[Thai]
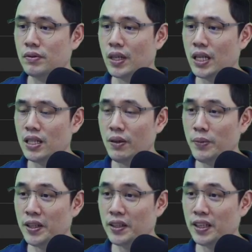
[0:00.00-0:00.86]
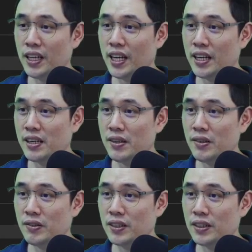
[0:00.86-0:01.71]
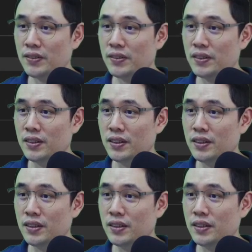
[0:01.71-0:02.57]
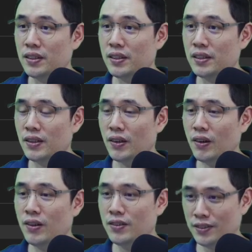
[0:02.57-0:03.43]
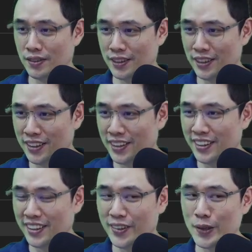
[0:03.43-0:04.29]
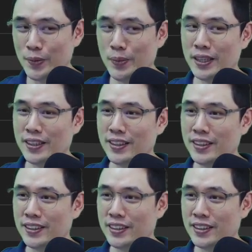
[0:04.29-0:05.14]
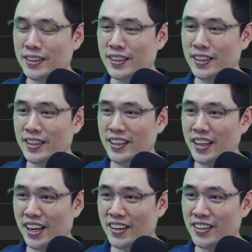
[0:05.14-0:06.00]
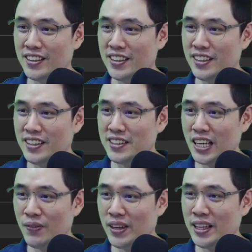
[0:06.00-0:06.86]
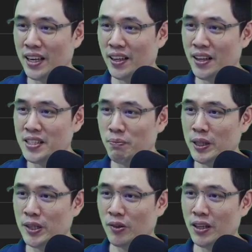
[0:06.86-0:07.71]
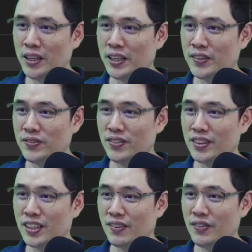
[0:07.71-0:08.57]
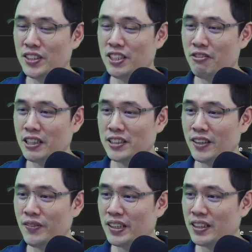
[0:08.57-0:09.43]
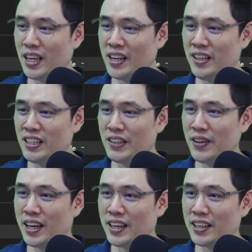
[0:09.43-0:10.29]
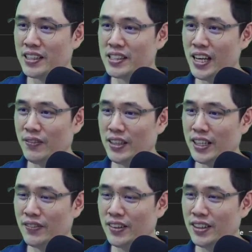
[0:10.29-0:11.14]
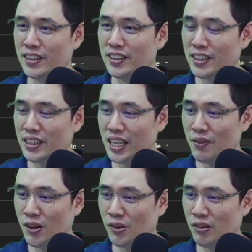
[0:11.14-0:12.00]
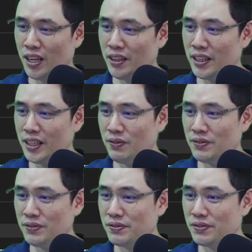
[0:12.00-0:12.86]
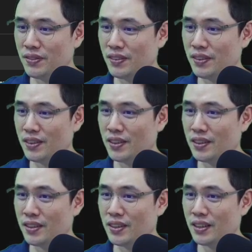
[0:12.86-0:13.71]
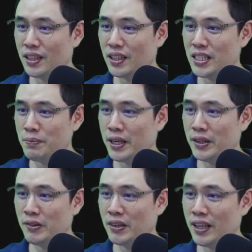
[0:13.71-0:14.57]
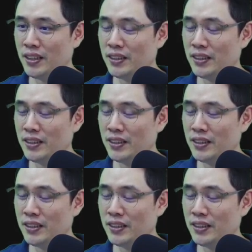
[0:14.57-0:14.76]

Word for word: น่าจะพิมพ์ผิดนะ handle นะอ๋อพิมพ์ผิดอ่ะใส่เป็น handle submit ตรงนี้นะครับพิมพ์ชื่อฟังก์ชันผิดอันนี้หนึ่งไม่เป็นไร save นะครับอ่ะมาลองดูกันนะครับ inspect ดูนะ